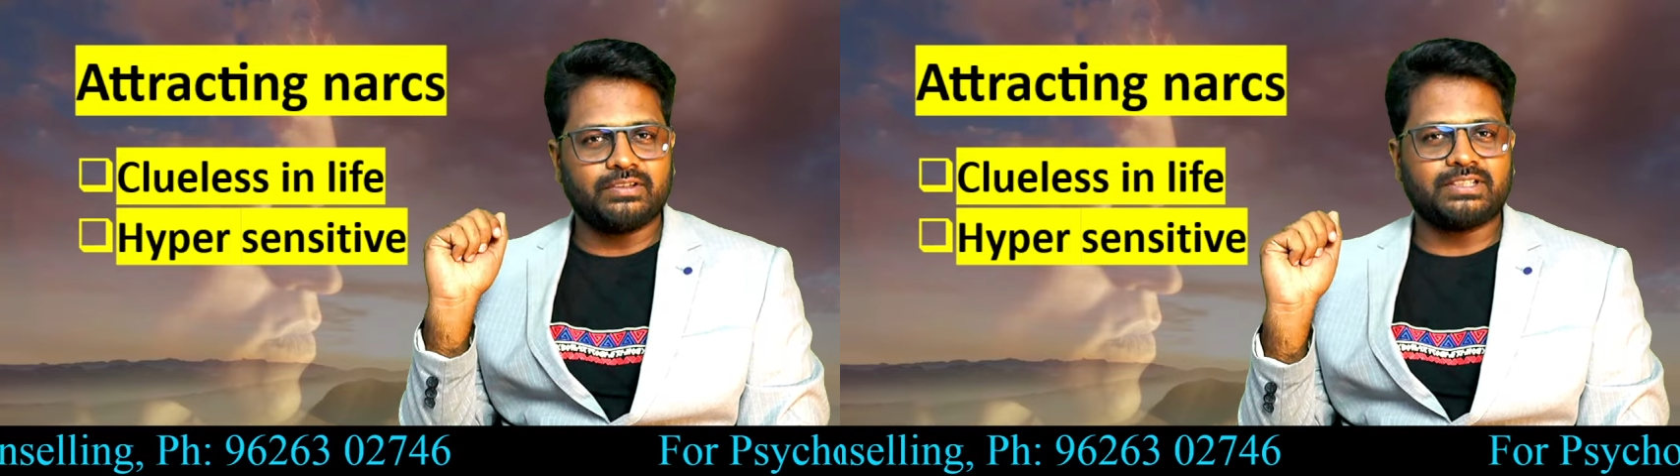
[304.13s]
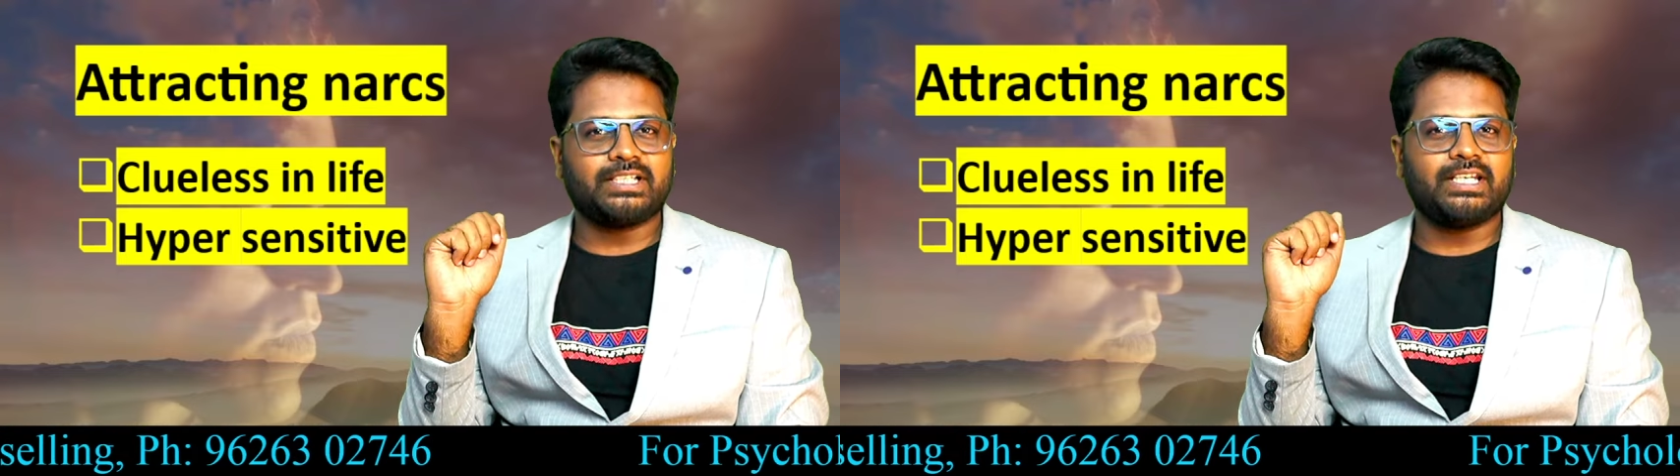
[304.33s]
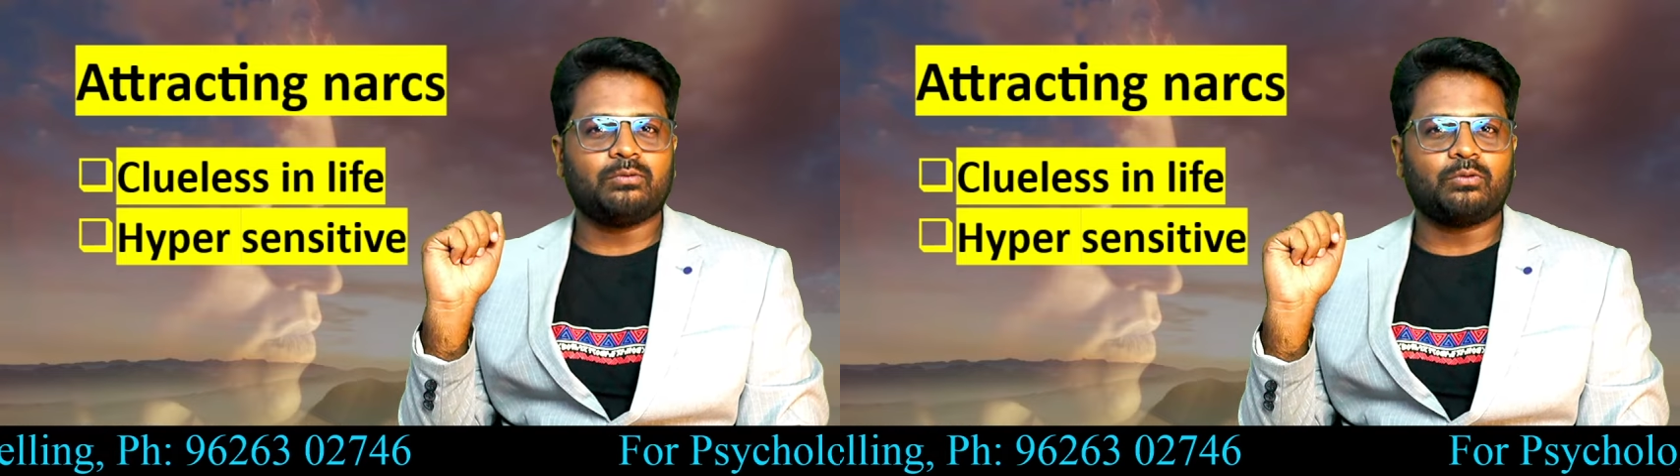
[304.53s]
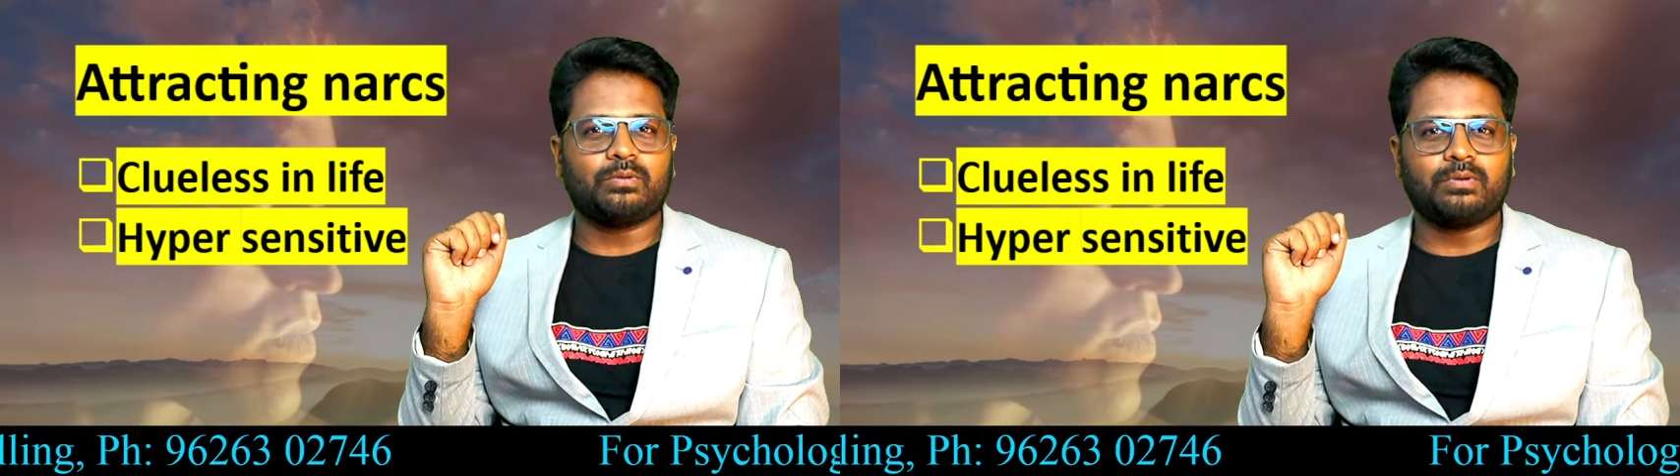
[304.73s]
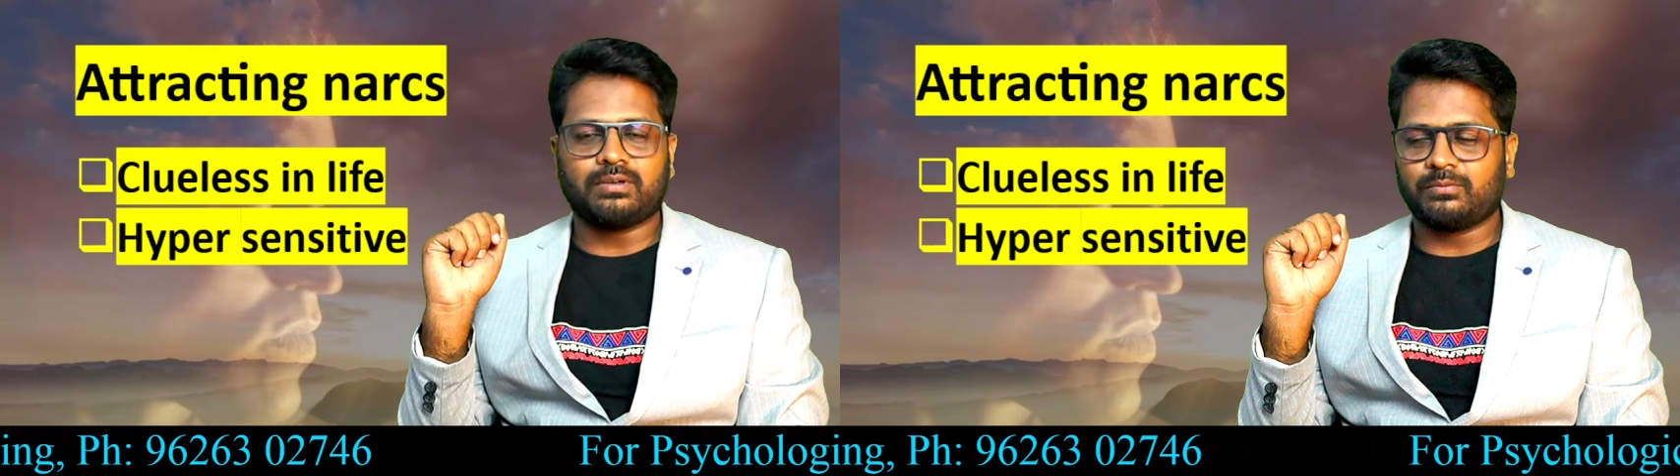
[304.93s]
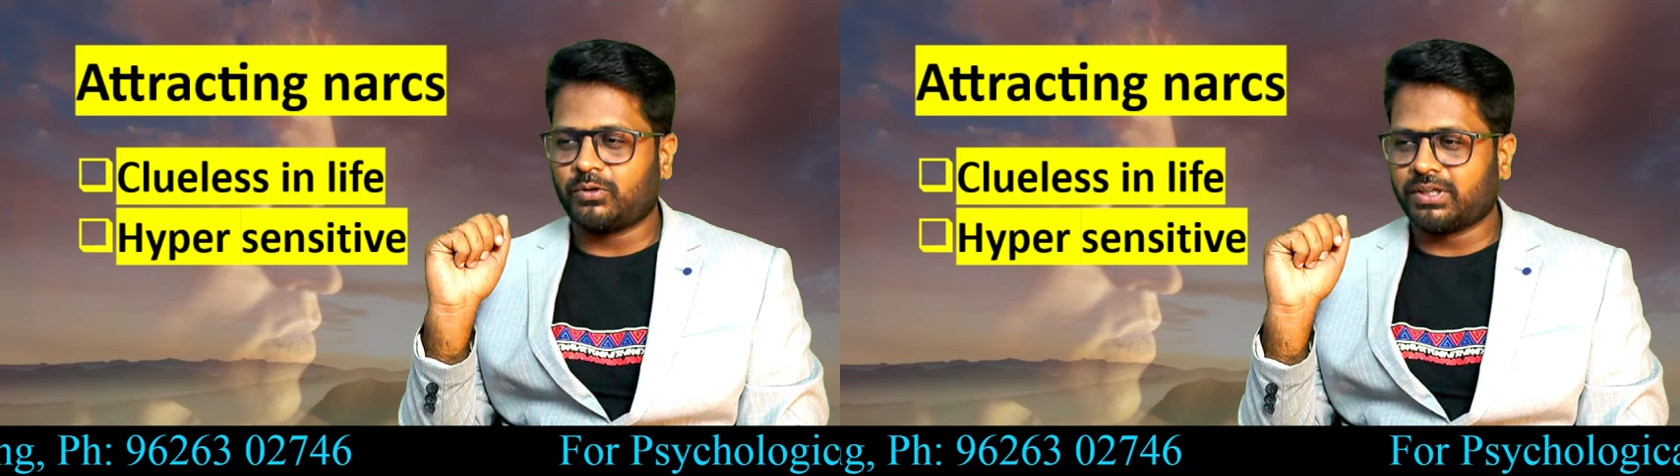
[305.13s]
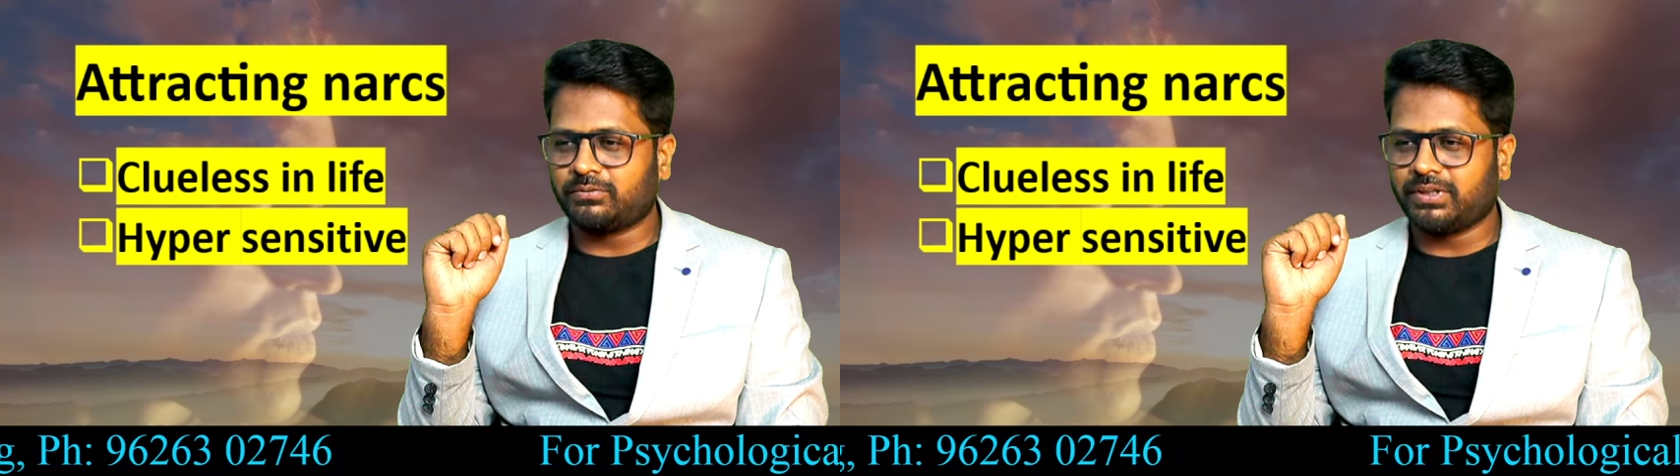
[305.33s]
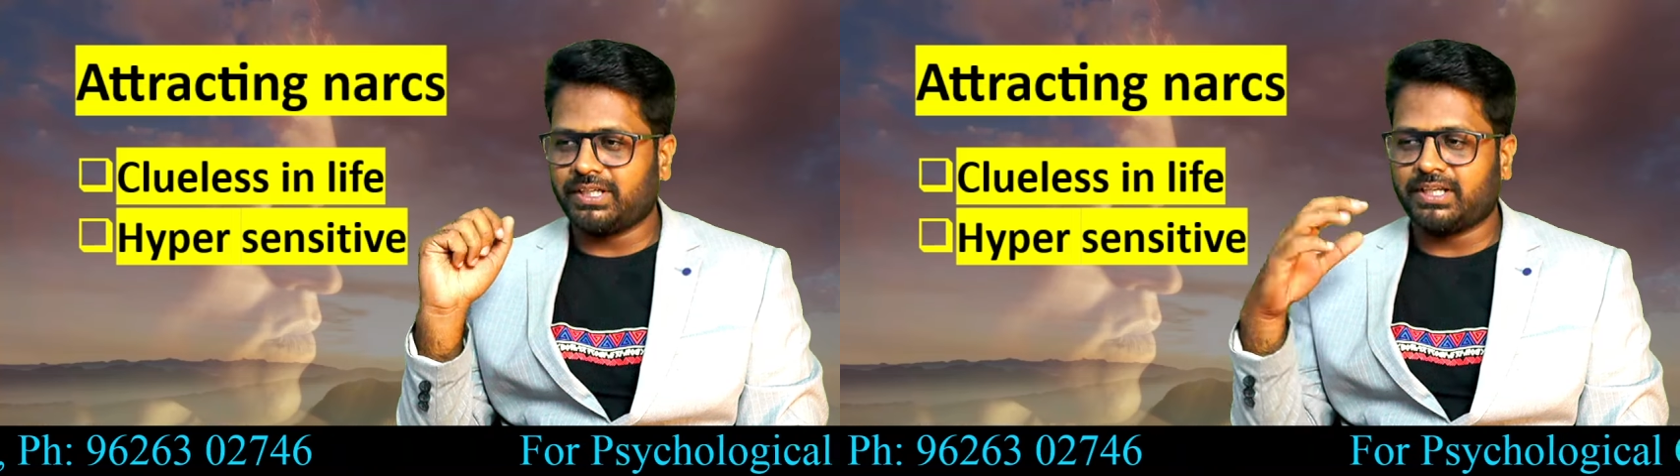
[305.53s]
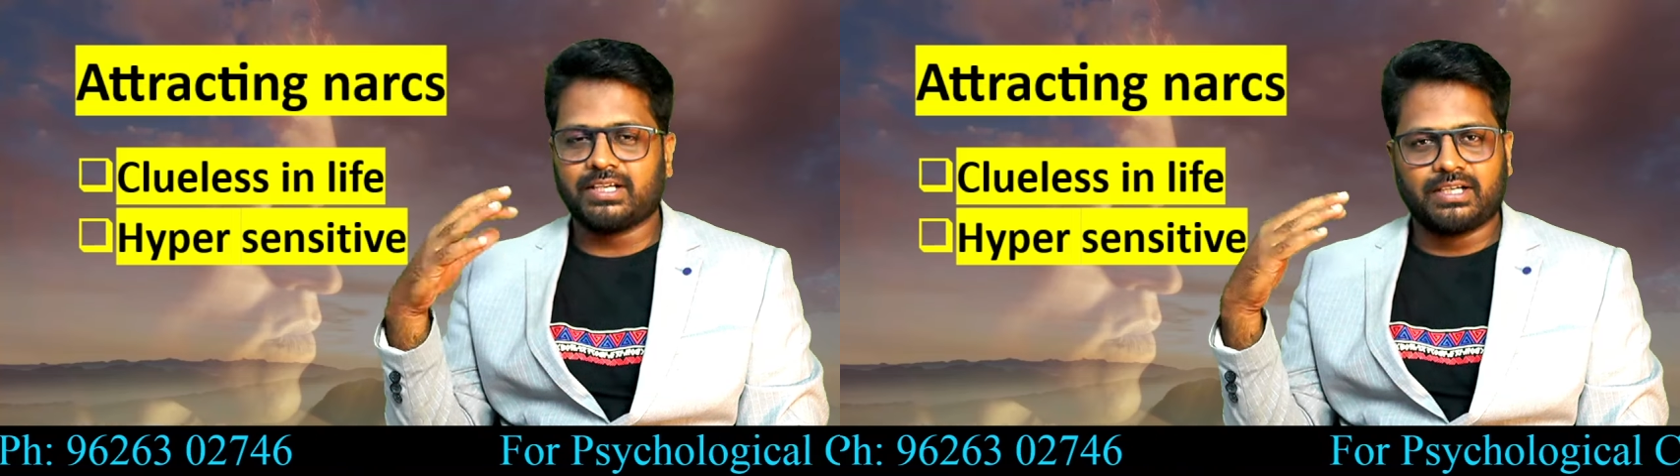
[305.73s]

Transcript: வித்தையை போ போடக்கூடிய